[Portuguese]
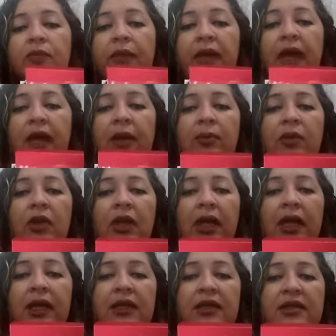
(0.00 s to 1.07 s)
para
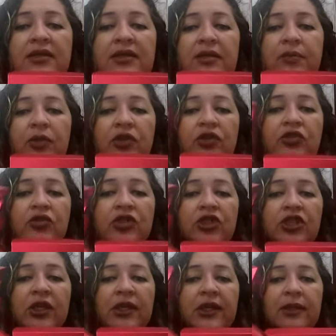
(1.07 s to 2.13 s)
mulheres depois dos
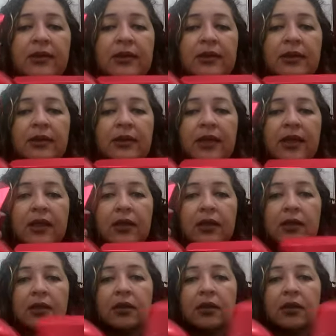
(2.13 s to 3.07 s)
30, né?"